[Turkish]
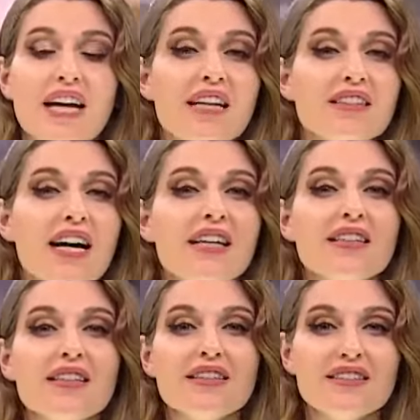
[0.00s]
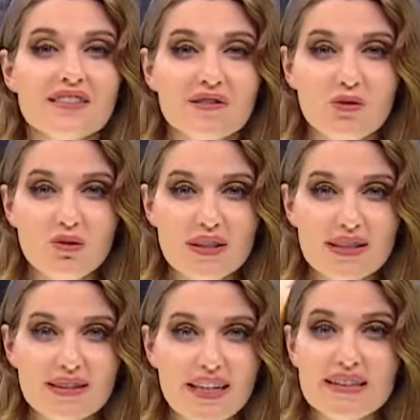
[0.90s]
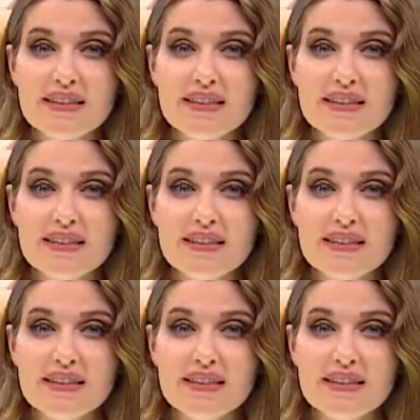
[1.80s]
Kağıthane'deki tanıtım günlerinde